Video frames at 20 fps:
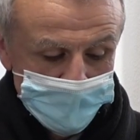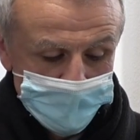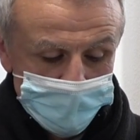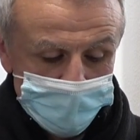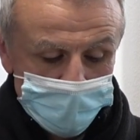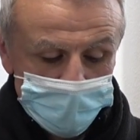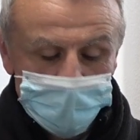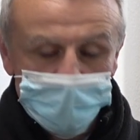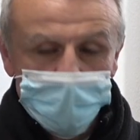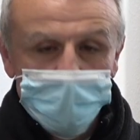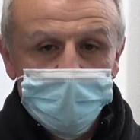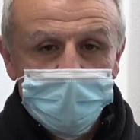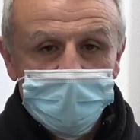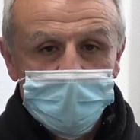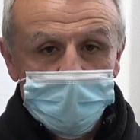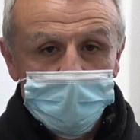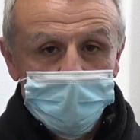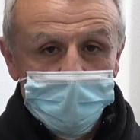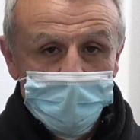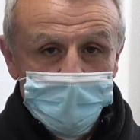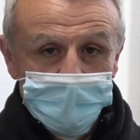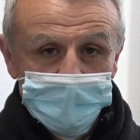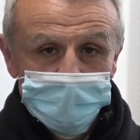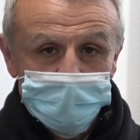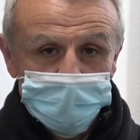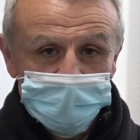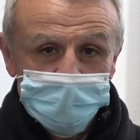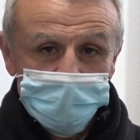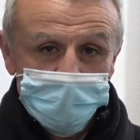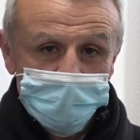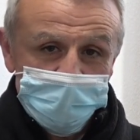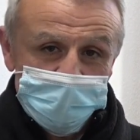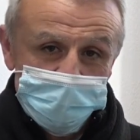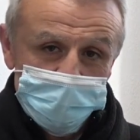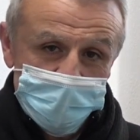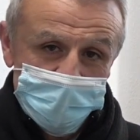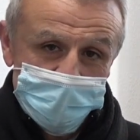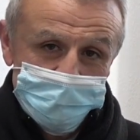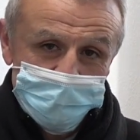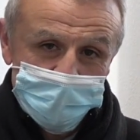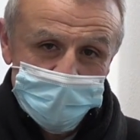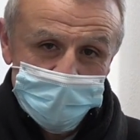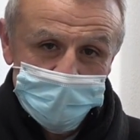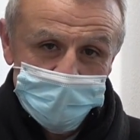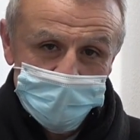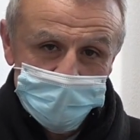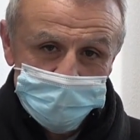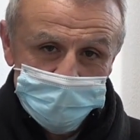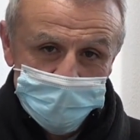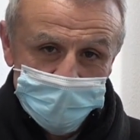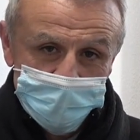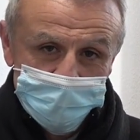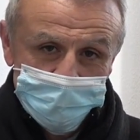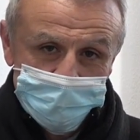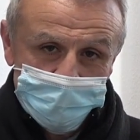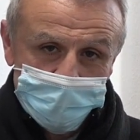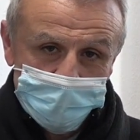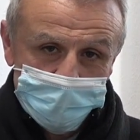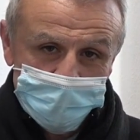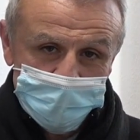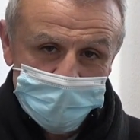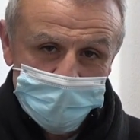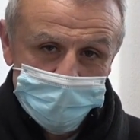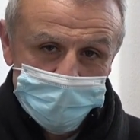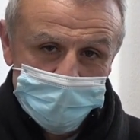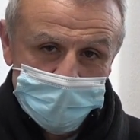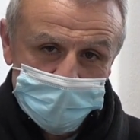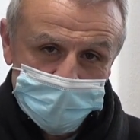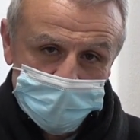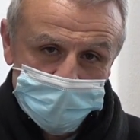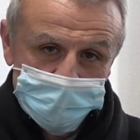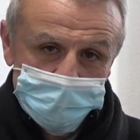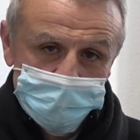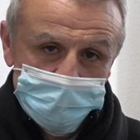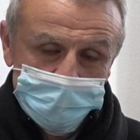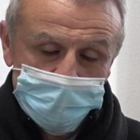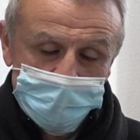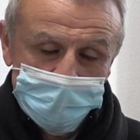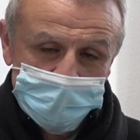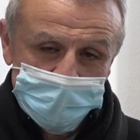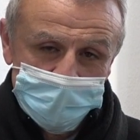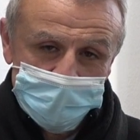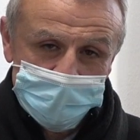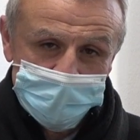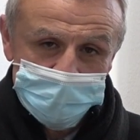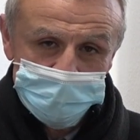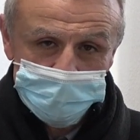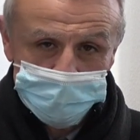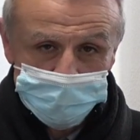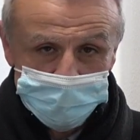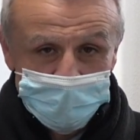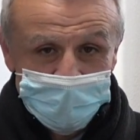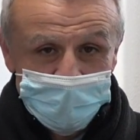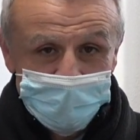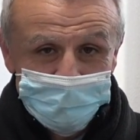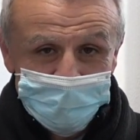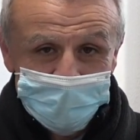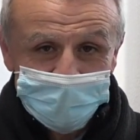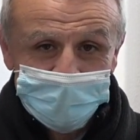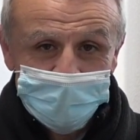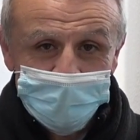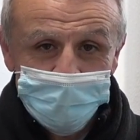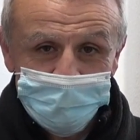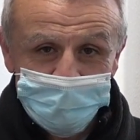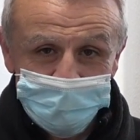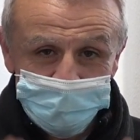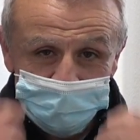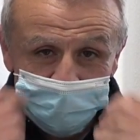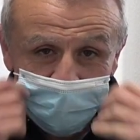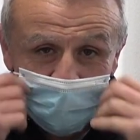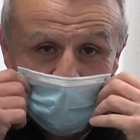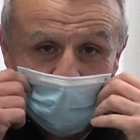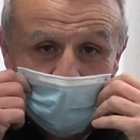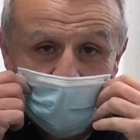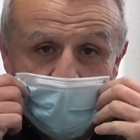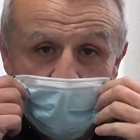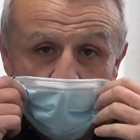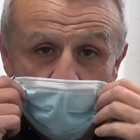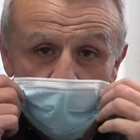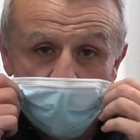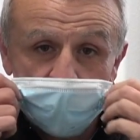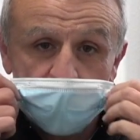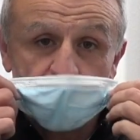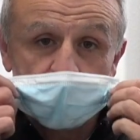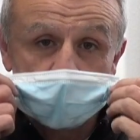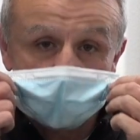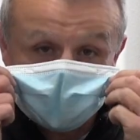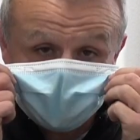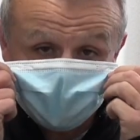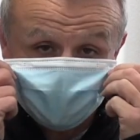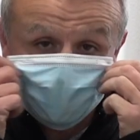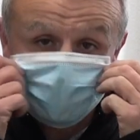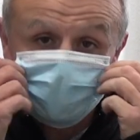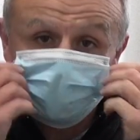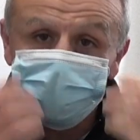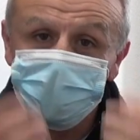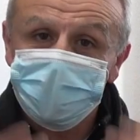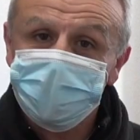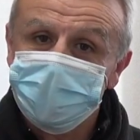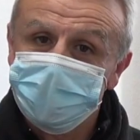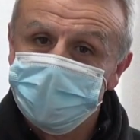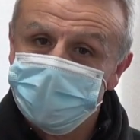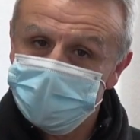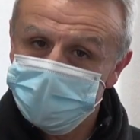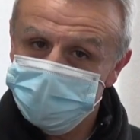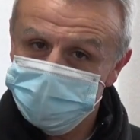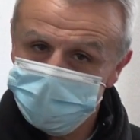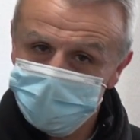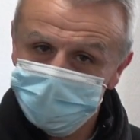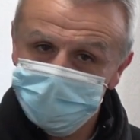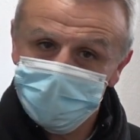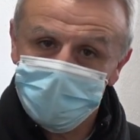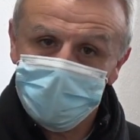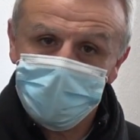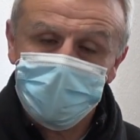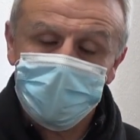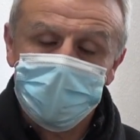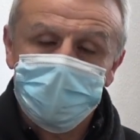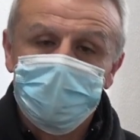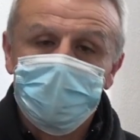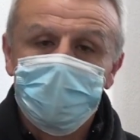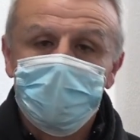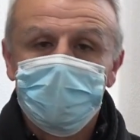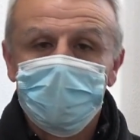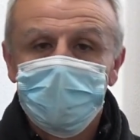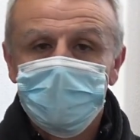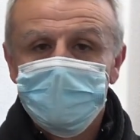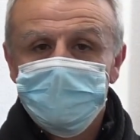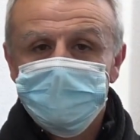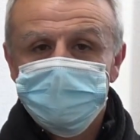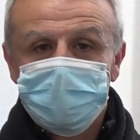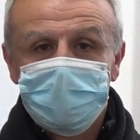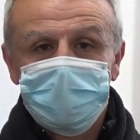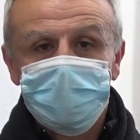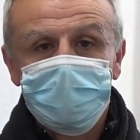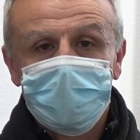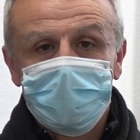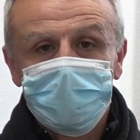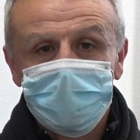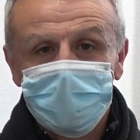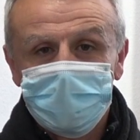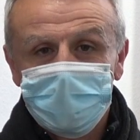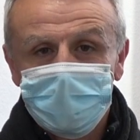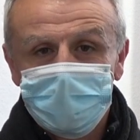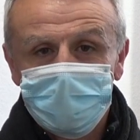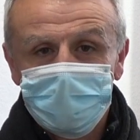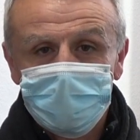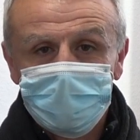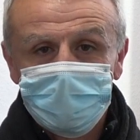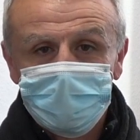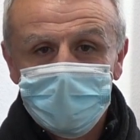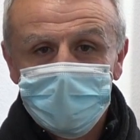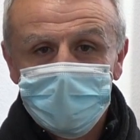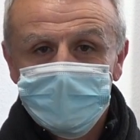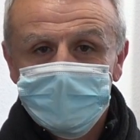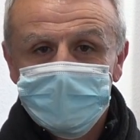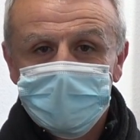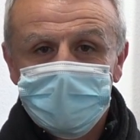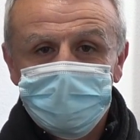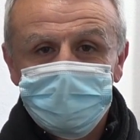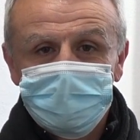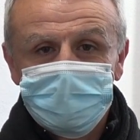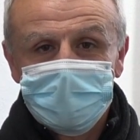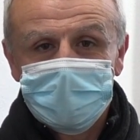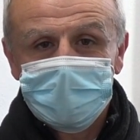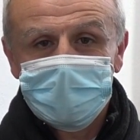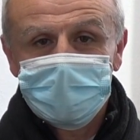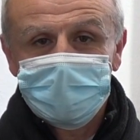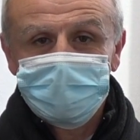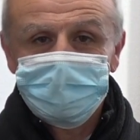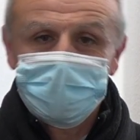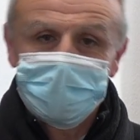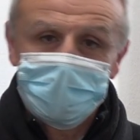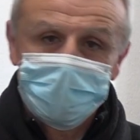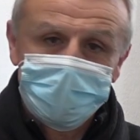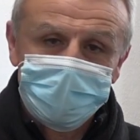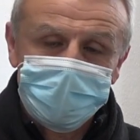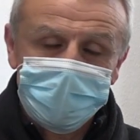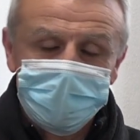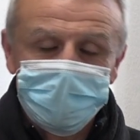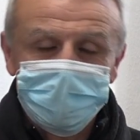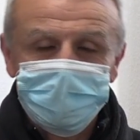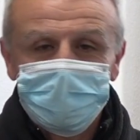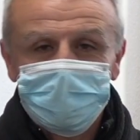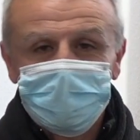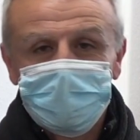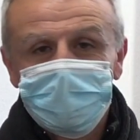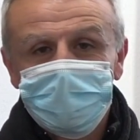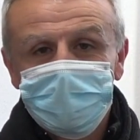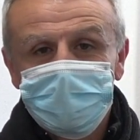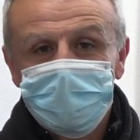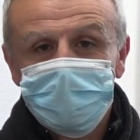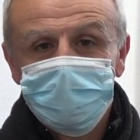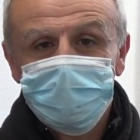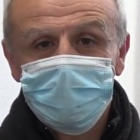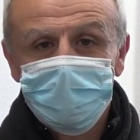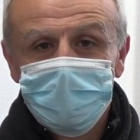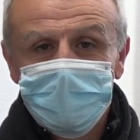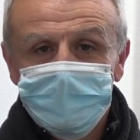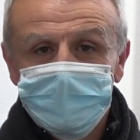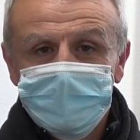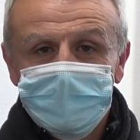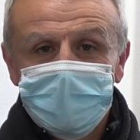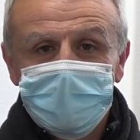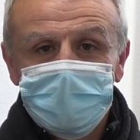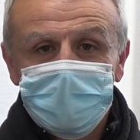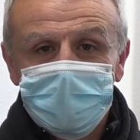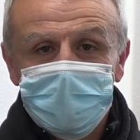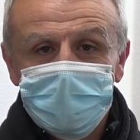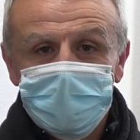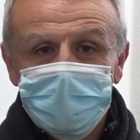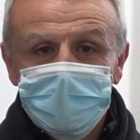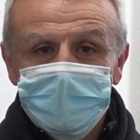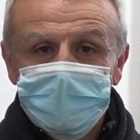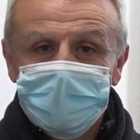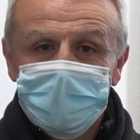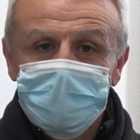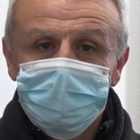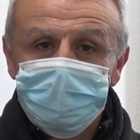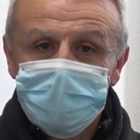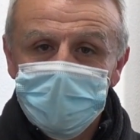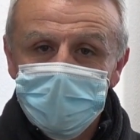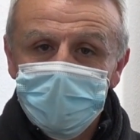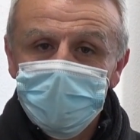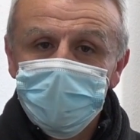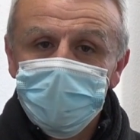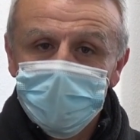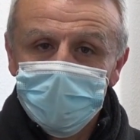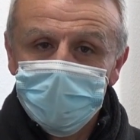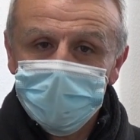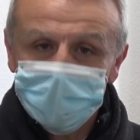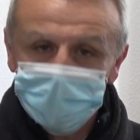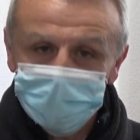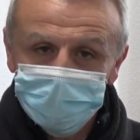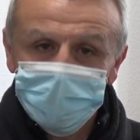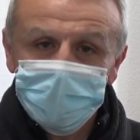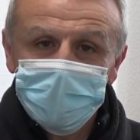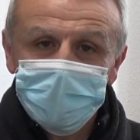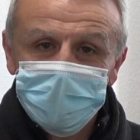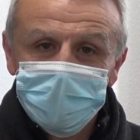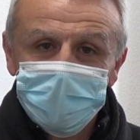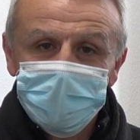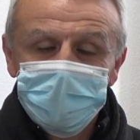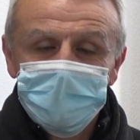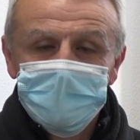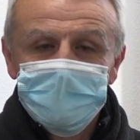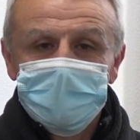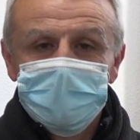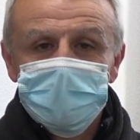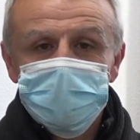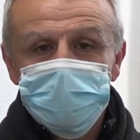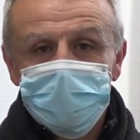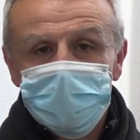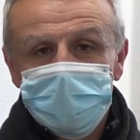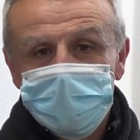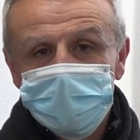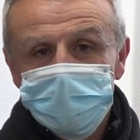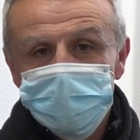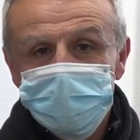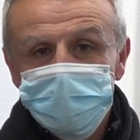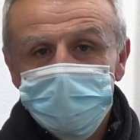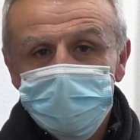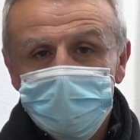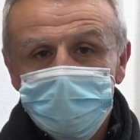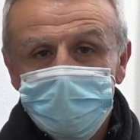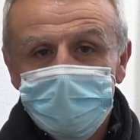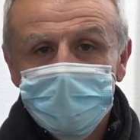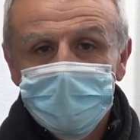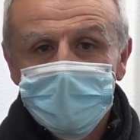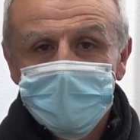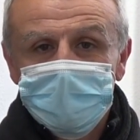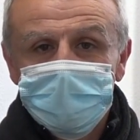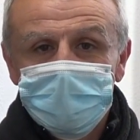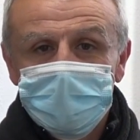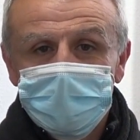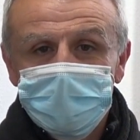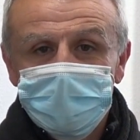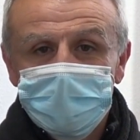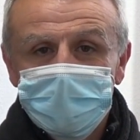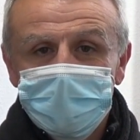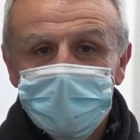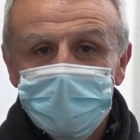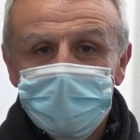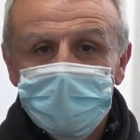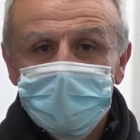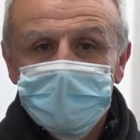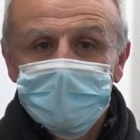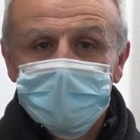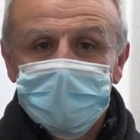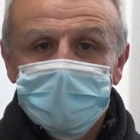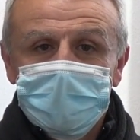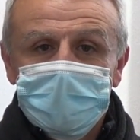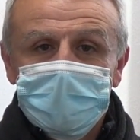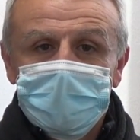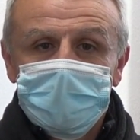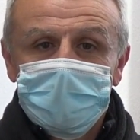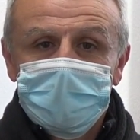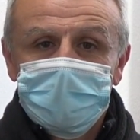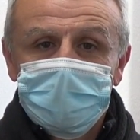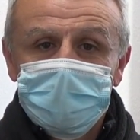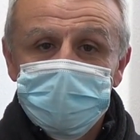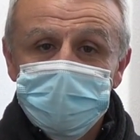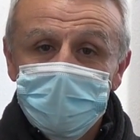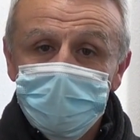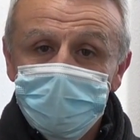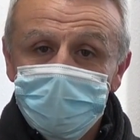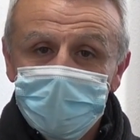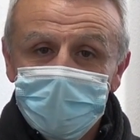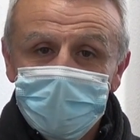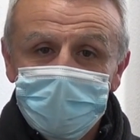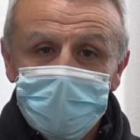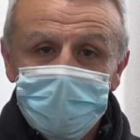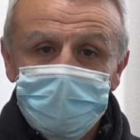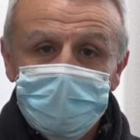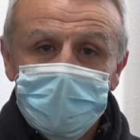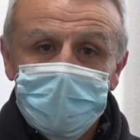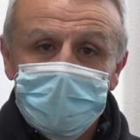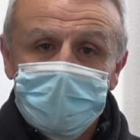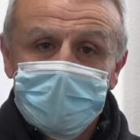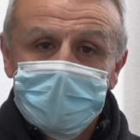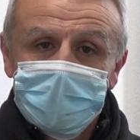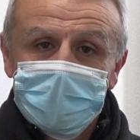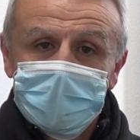por el Gobierno. Por tanto, estas son las medidas informativas, que en cualquier caso, la más relevante a día de hoy, que no se cumplía el sábado cuando salió publicado esta, esta, orden, este Real Decreto, es que Campillo no reunía esos requisitos de tener eh, de ser un municipio